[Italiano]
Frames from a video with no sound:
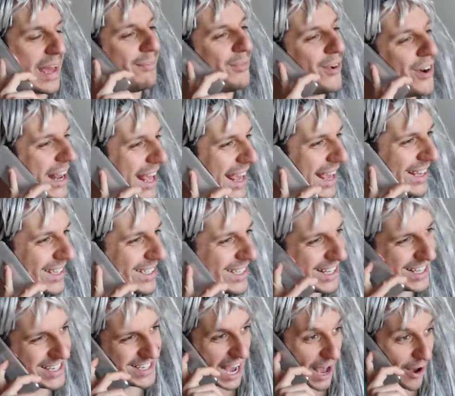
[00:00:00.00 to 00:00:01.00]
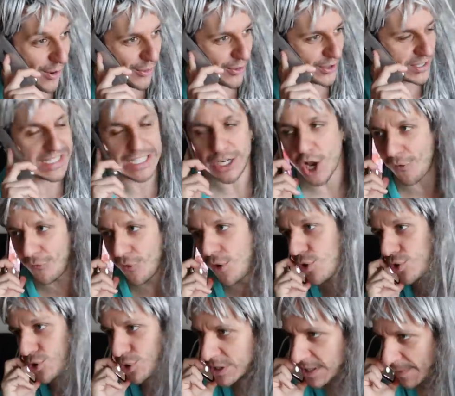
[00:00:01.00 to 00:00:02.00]
Amore, ciao. Sì, no,
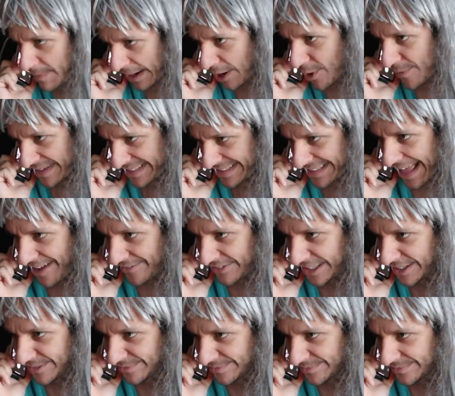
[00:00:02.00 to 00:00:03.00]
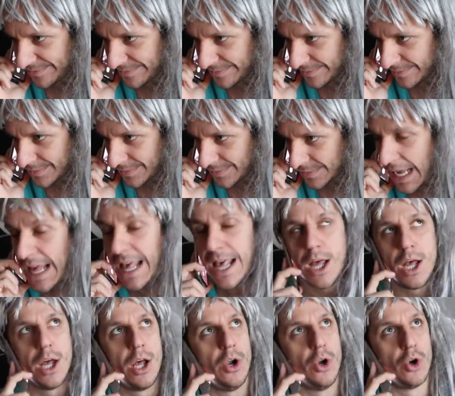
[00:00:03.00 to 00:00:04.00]
volevo solo sapere come stavi. Mamma, sto
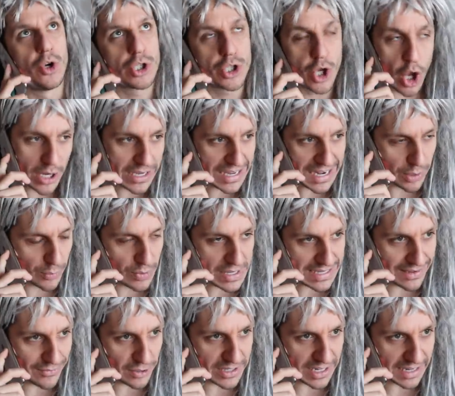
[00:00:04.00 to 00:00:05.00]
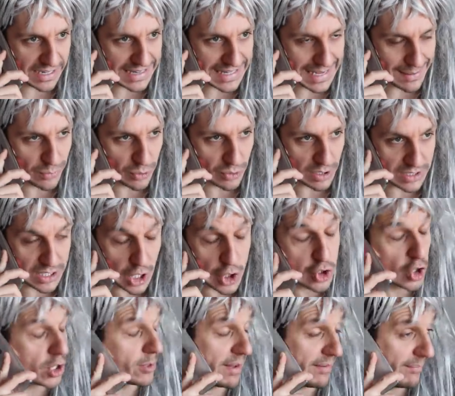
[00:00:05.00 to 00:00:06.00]
bene. Lo so che è la quinta volta che ti chiamo durante il
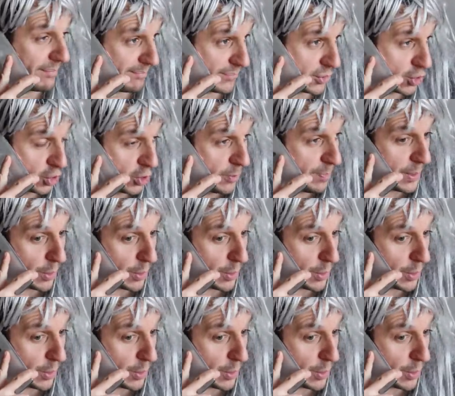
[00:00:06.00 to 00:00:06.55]
giorno, ma sono